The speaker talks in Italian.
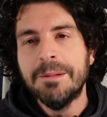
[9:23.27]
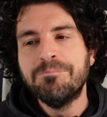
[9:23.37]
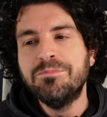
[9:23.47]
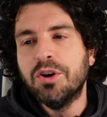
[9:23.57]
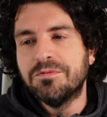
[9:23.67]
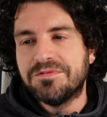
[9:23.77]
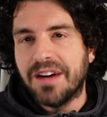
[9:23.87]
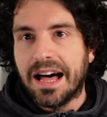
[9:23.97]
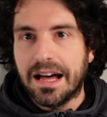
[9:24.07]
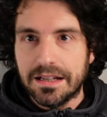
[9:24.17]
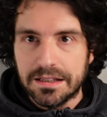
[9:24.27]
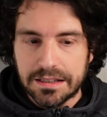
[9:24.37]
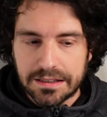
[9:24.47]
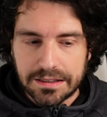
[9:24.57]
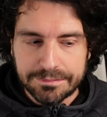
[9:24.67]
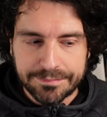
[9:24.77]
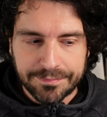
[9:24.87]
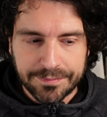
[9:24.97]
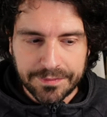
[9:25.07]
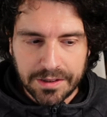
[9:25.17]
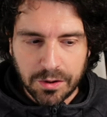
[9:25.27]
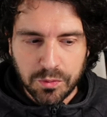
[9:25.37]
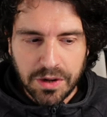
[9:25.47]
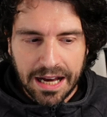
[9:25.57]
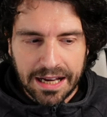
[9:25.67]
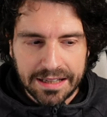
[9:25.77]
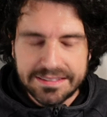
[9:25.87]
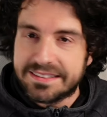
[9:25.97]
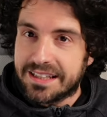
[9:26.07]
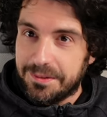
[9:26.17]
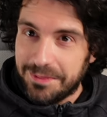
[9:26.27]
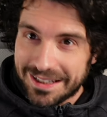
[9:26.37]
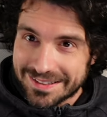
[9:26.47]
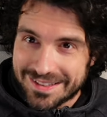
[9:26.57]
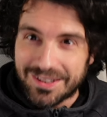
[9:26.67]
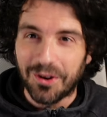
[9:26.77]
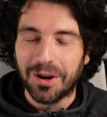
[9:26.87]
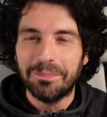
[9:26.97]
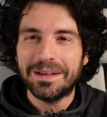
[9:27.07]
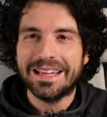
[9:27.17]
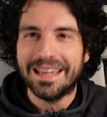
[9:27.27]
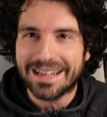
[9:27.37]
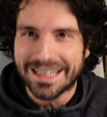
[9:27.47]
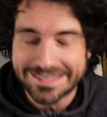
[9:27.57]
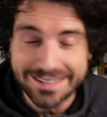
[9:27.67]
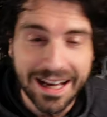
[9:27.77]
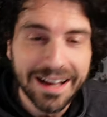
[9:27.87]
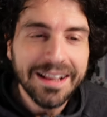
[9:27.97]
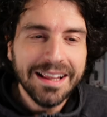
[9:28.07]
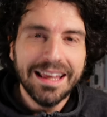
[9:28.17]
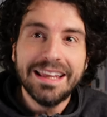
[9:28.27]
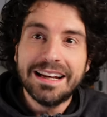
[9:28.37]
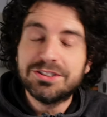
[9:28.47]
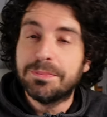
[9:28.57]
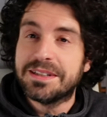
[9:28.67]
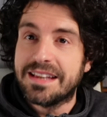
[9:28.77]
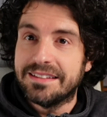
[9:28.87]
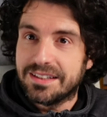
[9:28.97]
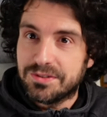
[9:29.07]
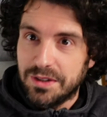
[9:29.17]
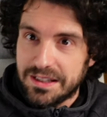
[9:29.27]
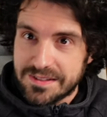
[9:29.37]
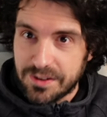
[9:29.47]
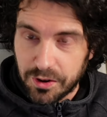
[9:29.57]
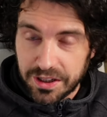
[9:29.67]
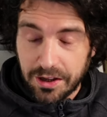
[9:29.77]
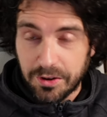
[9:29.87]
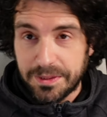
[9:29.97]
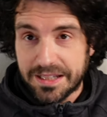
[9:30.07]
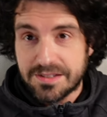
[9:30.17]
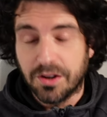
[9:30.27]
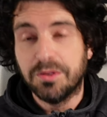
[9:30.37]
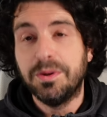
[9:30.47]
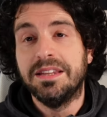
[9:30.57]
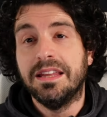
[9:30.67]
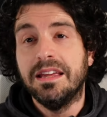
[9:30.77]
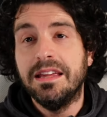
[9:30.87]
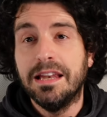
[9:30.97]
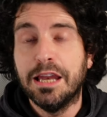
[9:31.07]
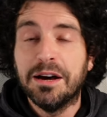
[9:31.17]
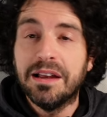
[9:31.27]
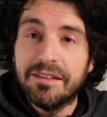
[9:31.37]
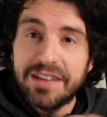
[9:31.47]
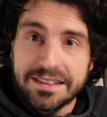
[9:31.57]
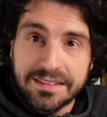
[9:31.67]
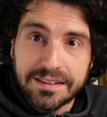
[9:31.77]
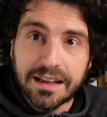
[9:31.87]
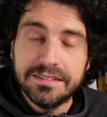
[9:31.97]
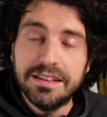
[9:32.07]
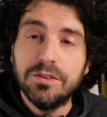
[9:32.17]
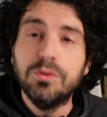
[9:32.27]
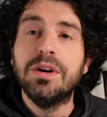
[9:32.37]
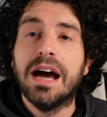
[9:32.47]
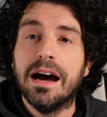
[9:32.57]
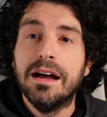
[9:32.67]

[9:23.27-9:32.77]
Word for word: non fa um, una discriminazione perché in realtà era già presente sulle azioni e le obbligazioni quindi il, la vendita di una uh,